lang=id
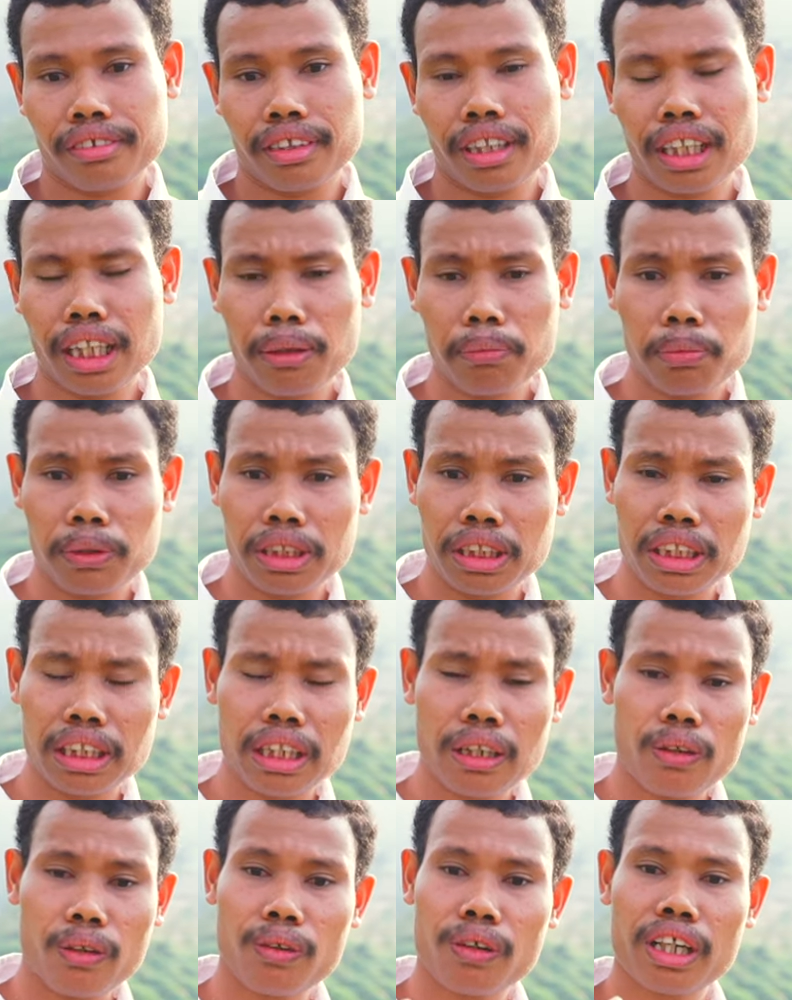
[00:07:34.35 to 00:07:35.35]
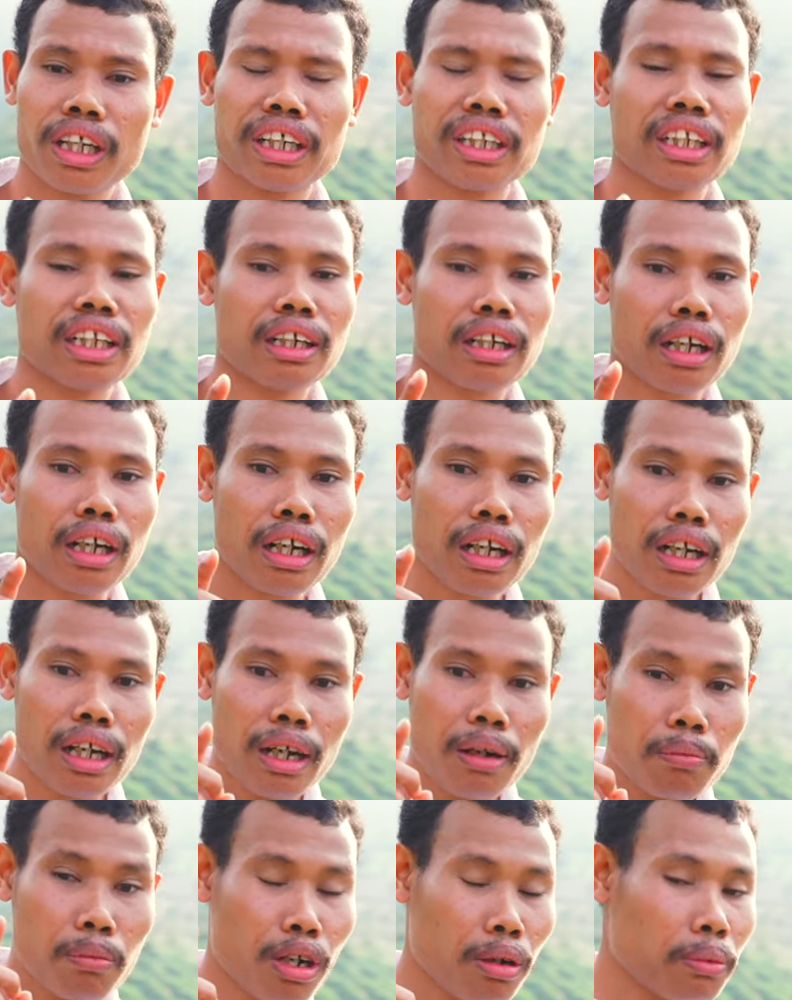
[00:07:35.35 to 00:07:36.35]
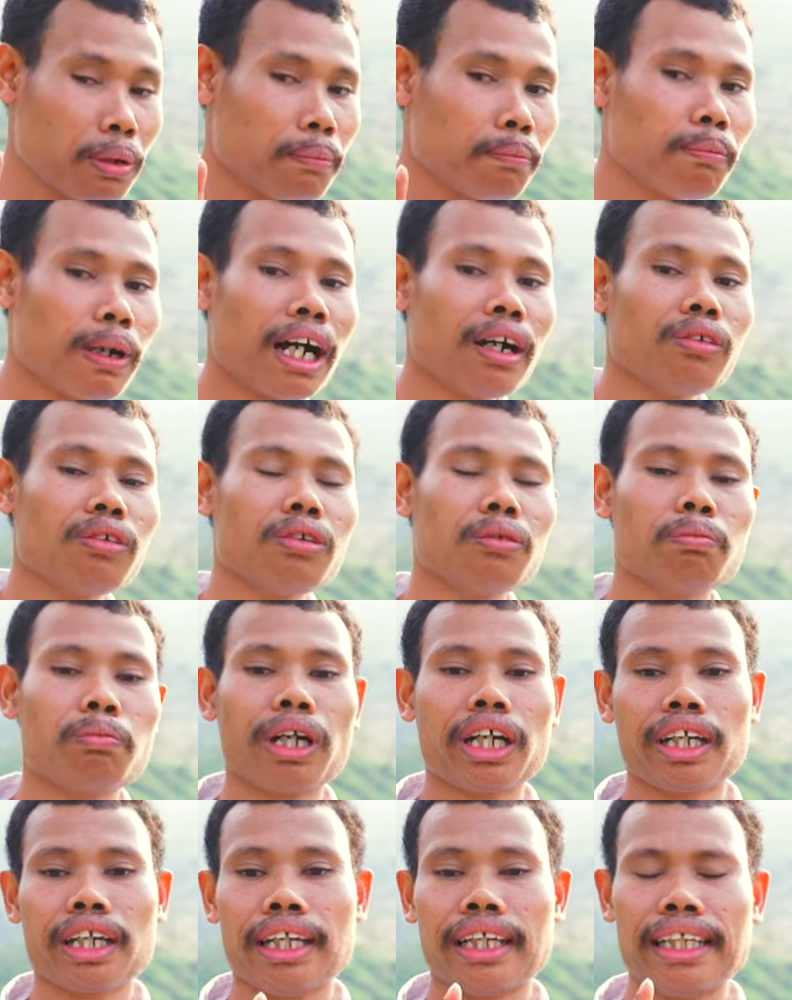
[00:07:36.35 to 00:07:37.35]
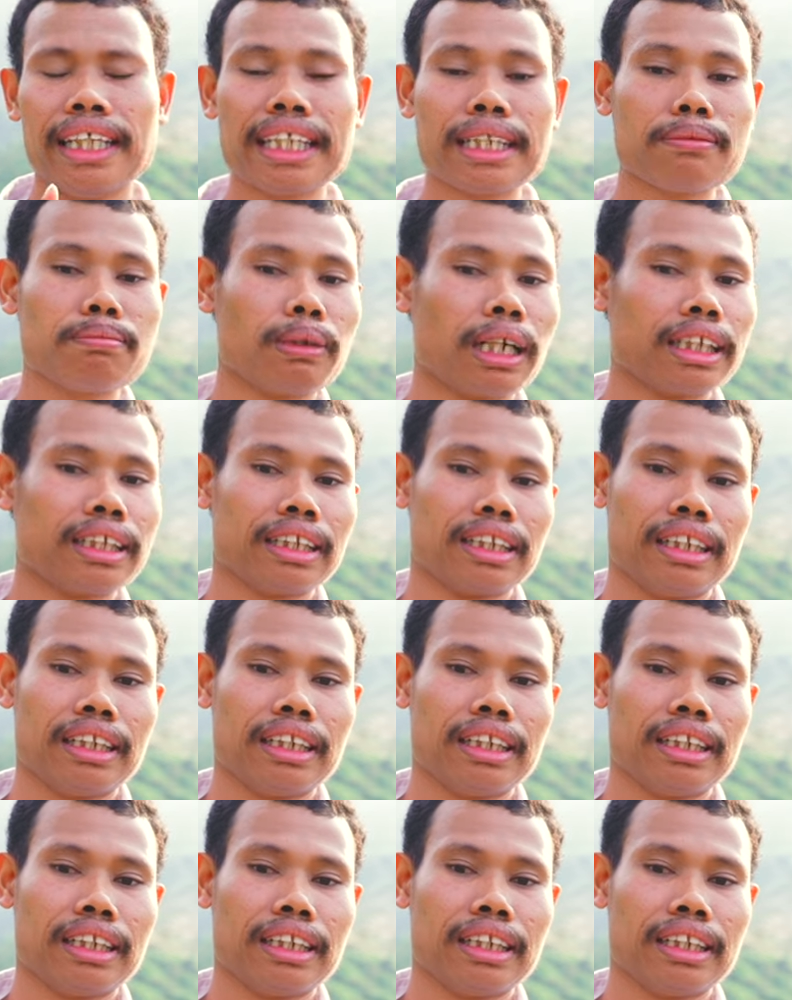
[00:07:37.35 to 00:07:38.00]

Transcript: Tetapi jika orang yang mau membangun pakai hikmat,